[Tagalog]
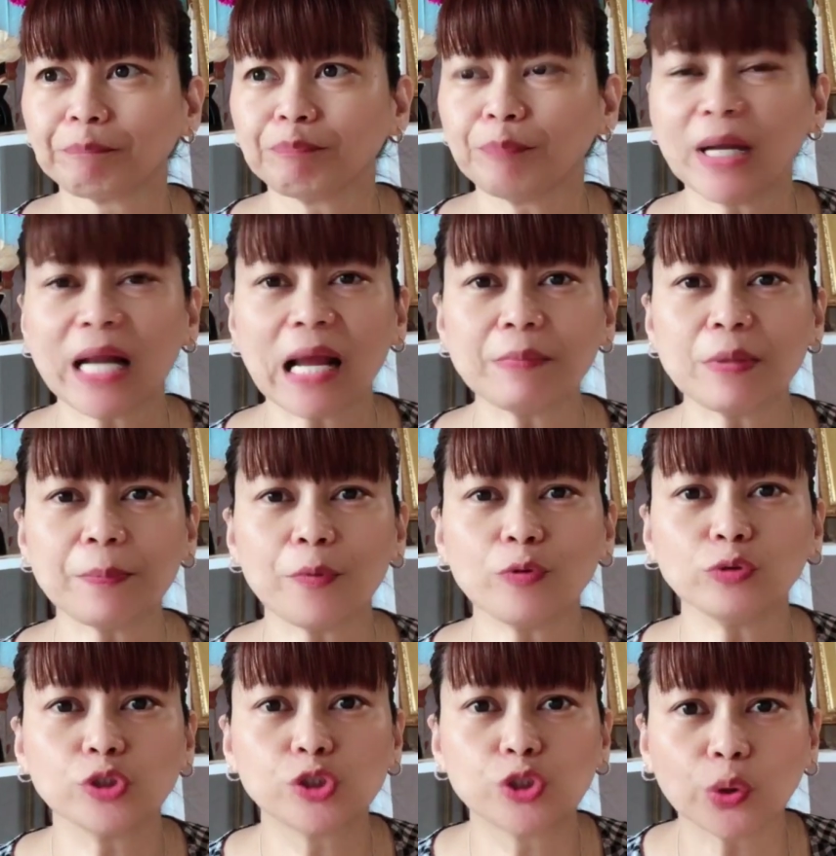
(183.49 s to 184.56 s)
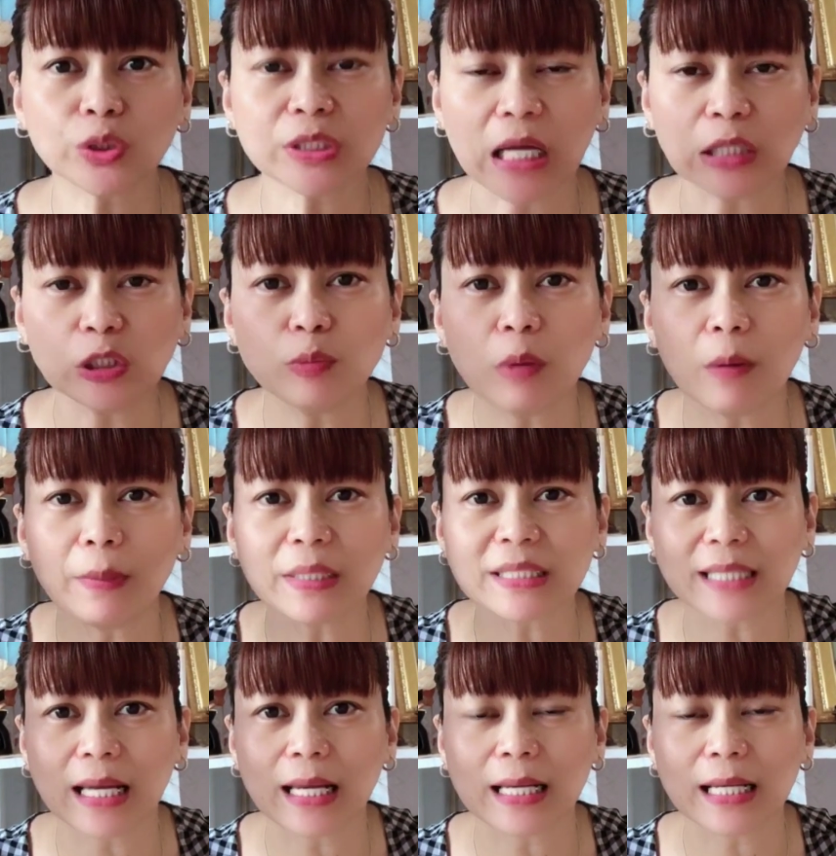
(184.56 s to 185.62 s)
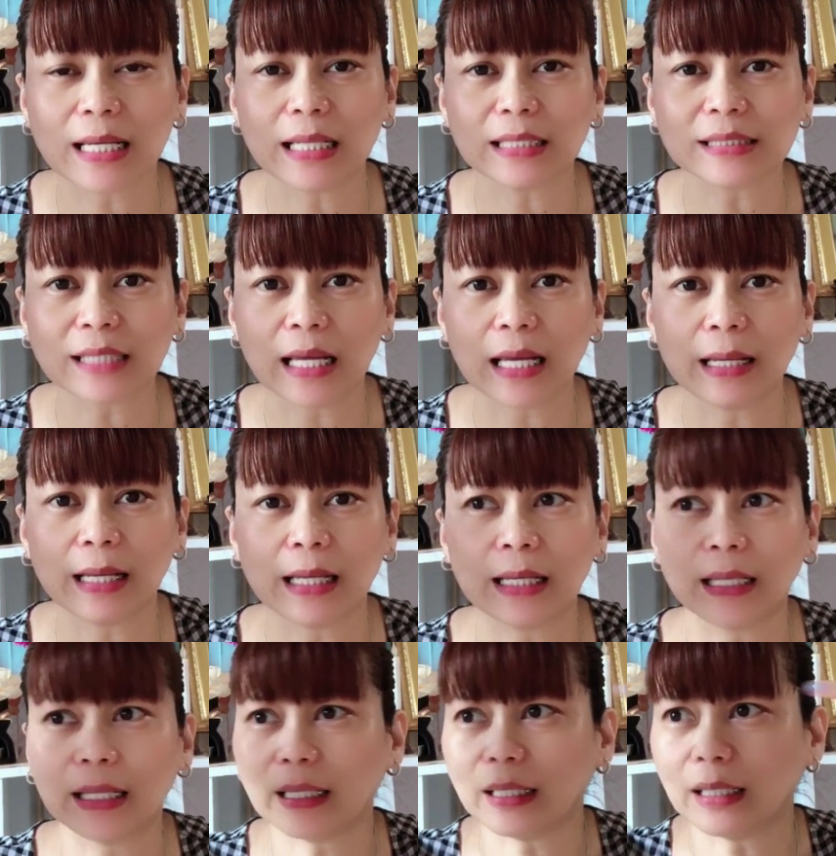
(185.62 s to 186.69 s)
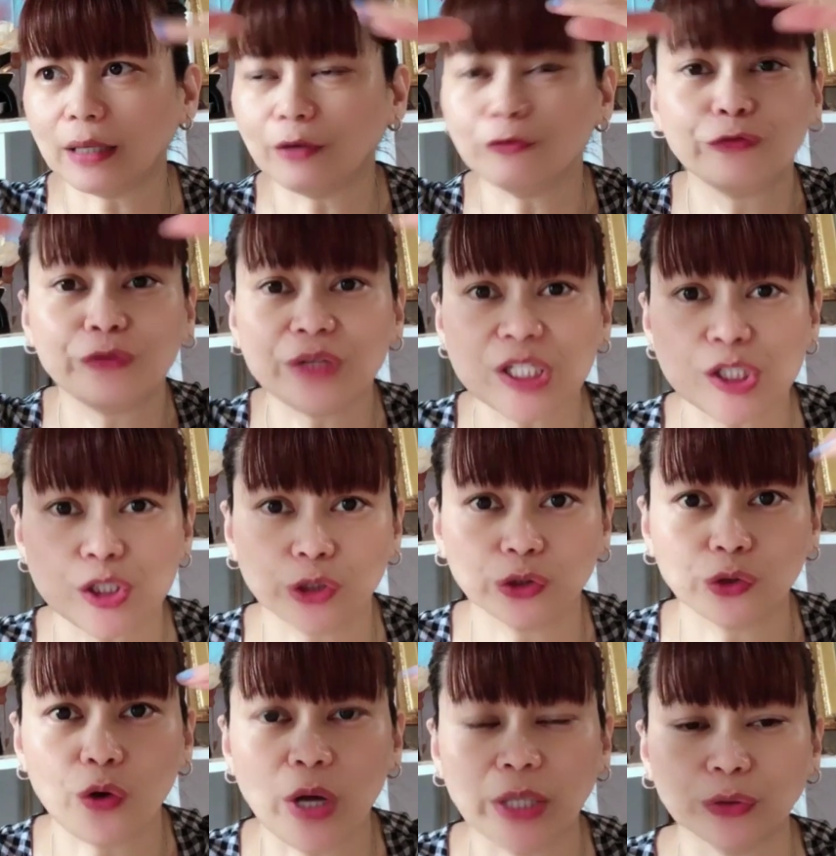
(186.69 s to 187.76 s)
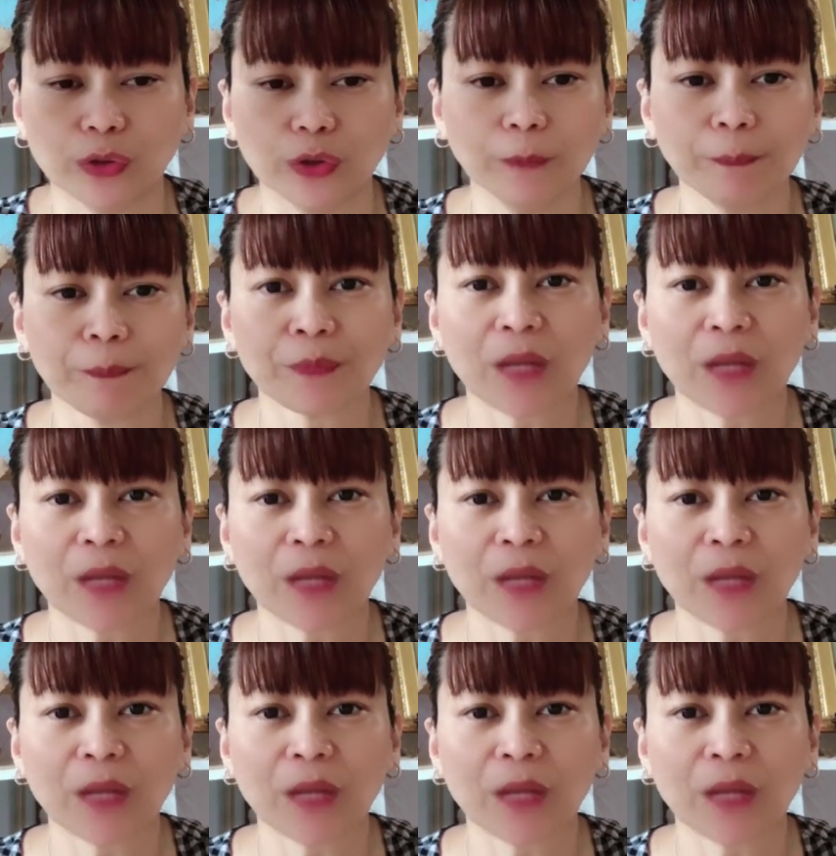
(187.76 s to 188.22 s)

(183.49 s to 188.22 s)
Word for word: marami pong Diyos ang lumabas sa, sa vision ko ano.